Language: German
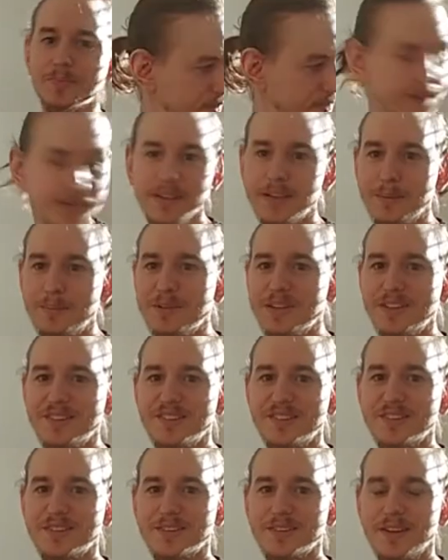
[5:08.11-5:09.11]
Ich habe
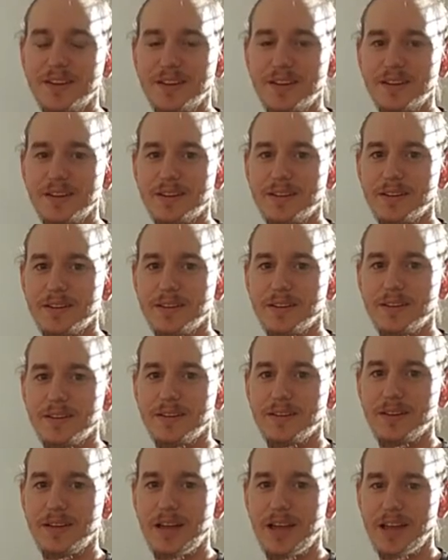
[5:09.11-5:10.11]
jetzt
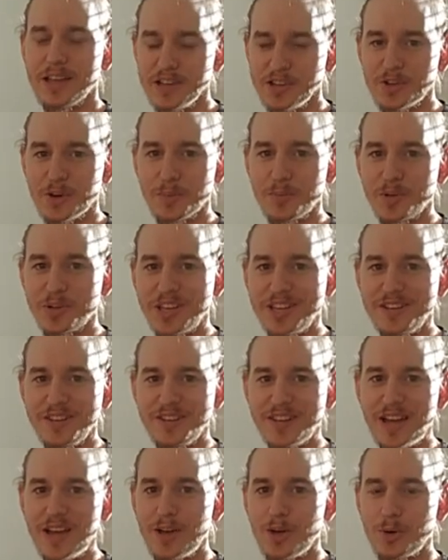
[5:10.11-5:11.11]
alle Komponenten
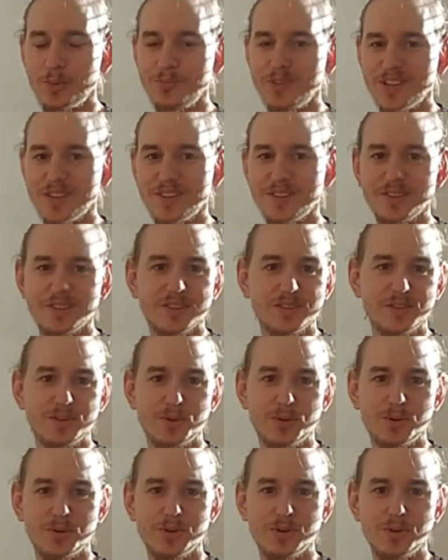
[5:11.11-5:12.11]
da, um, das,
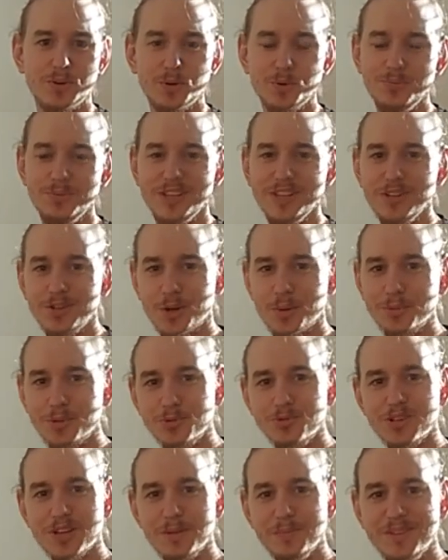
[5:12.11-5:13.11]
um den
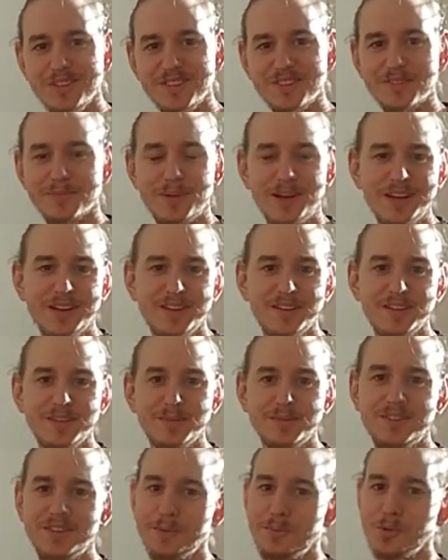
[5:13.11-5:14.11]
Computer mit zwei
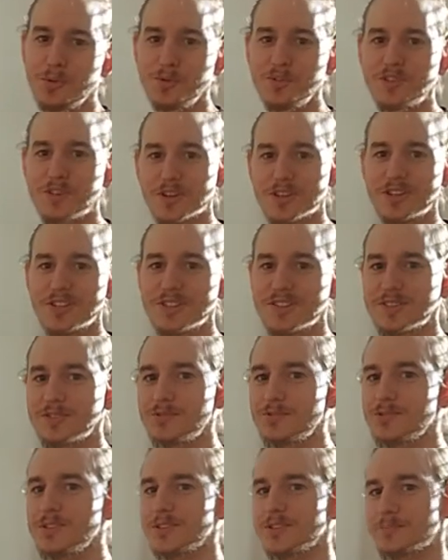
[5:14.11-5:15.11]
CPU-Sockel
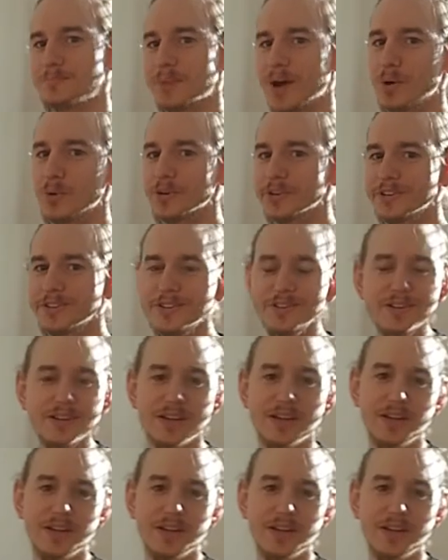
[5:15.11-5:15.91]
zu bauen.